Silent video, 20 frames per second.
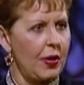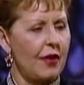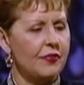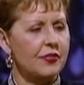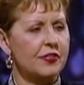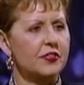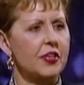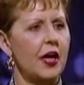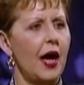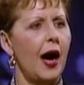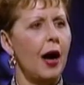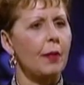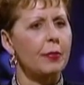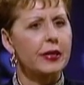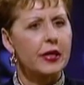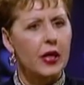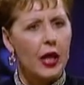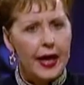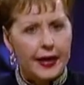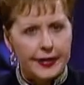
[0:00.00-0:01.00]
যার জন্যে
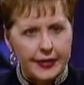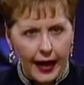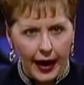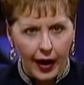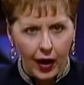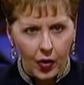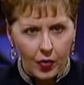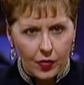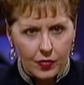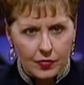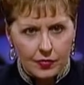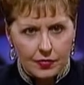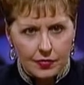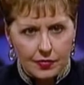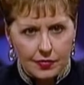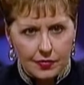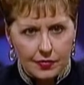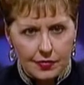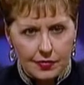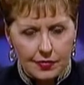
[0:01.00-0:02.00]
আমরা প্রস্তুত থাকি না
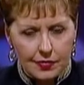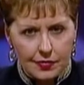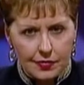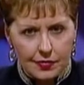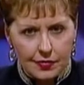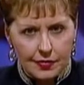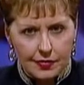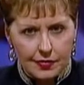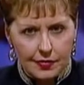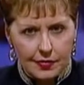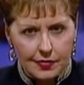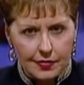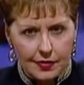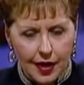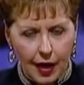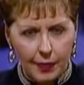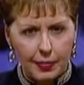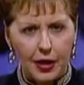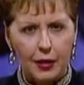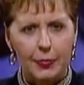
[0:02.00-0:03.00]

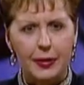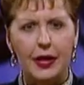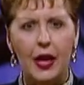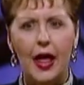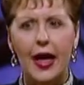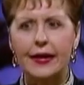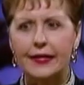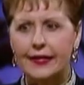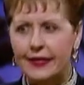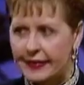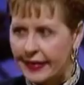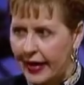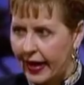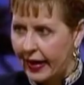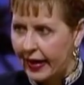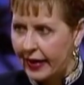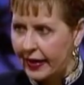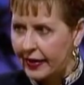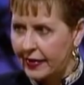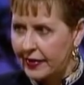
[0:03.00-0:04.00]
কোনো একটা সুন্দর
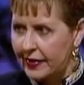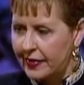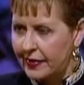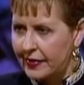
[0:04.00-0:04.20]
বিষয়